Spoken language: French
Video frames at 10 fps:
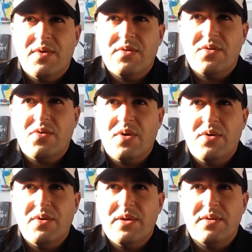Phase
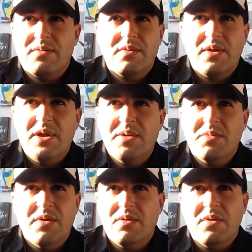3, oui,
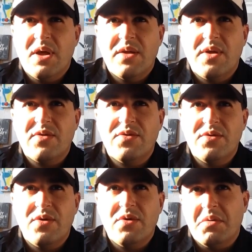clim et radar
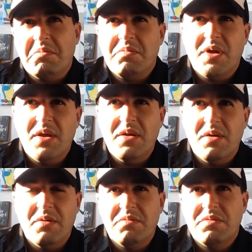sonore. Après,
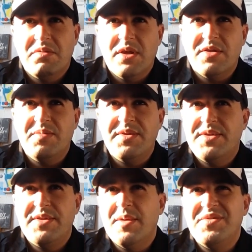il y a
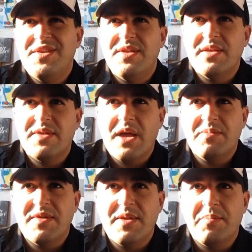des, petits détails,
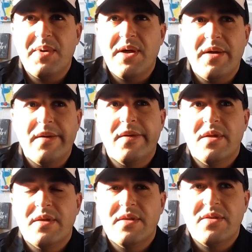mais c'est pas
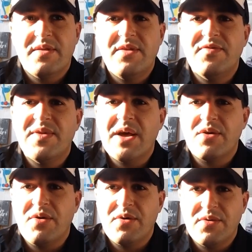si
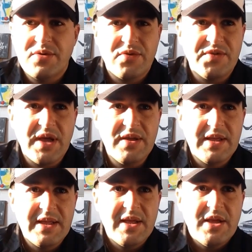flagrant que ça.
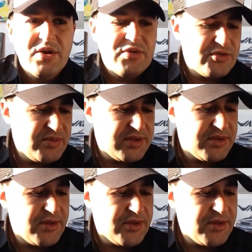Ensuite.